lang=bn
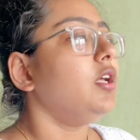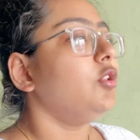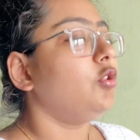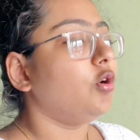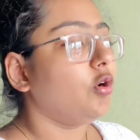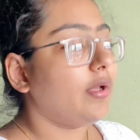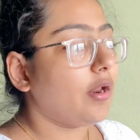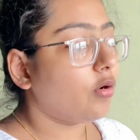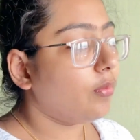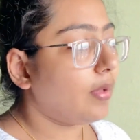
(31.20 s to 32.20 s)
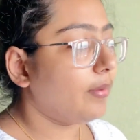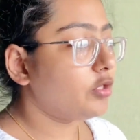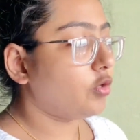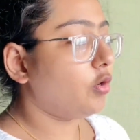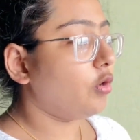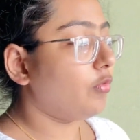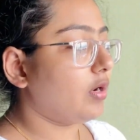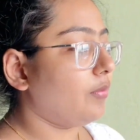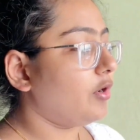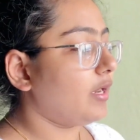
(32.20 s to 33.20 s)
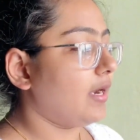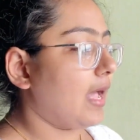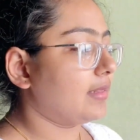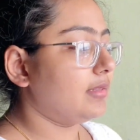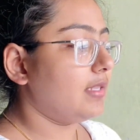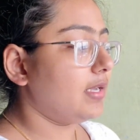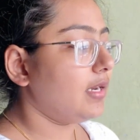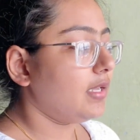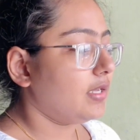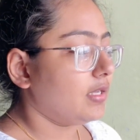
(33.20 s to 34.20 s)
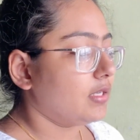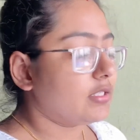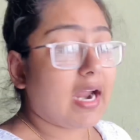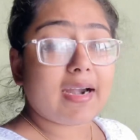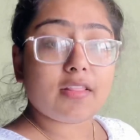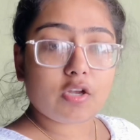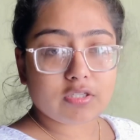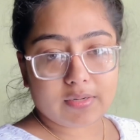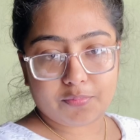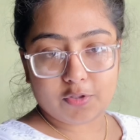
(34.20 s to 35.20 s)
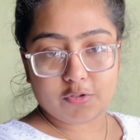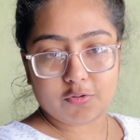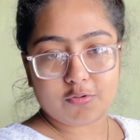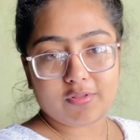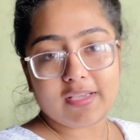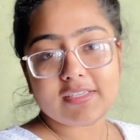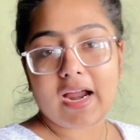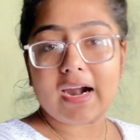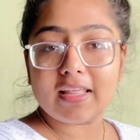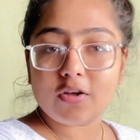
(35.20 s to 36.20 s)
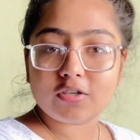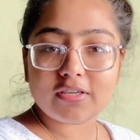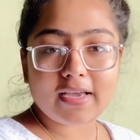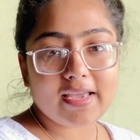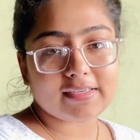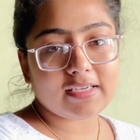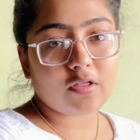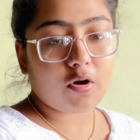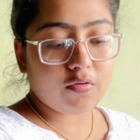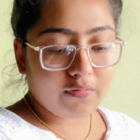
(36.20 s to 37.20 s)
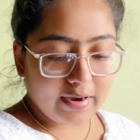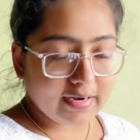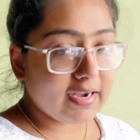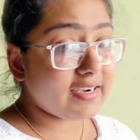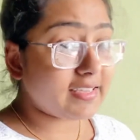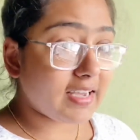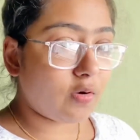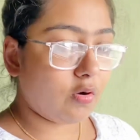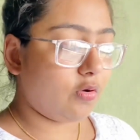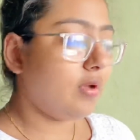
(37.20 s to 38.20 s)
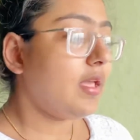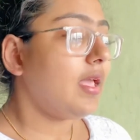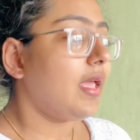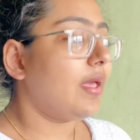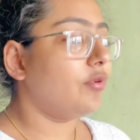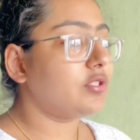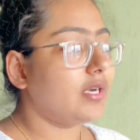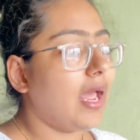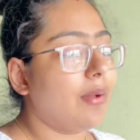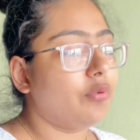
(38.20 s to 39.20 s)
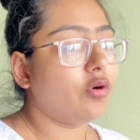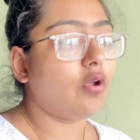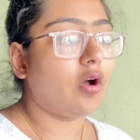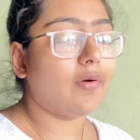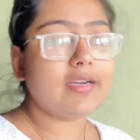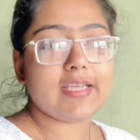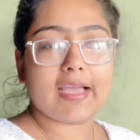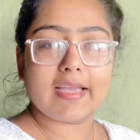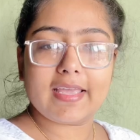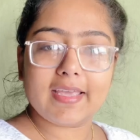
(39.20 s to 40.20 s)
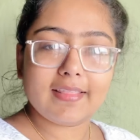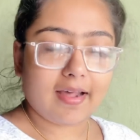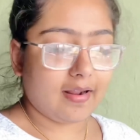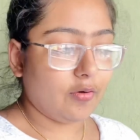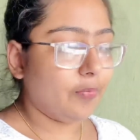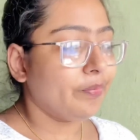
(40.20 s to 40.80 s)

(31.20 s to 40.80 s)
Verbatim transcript: তো এরকমভাবে চললো মোটামুটি রাত্রির সাড়ে দশটা পর্যন্ত দিয়ে সাড়ে দশটায় এসে তখন ফাইনালি ঠিক হলো এবং সেটা আপলোড হওয়ার জায়গায় গিয়ে দাঁড়ালো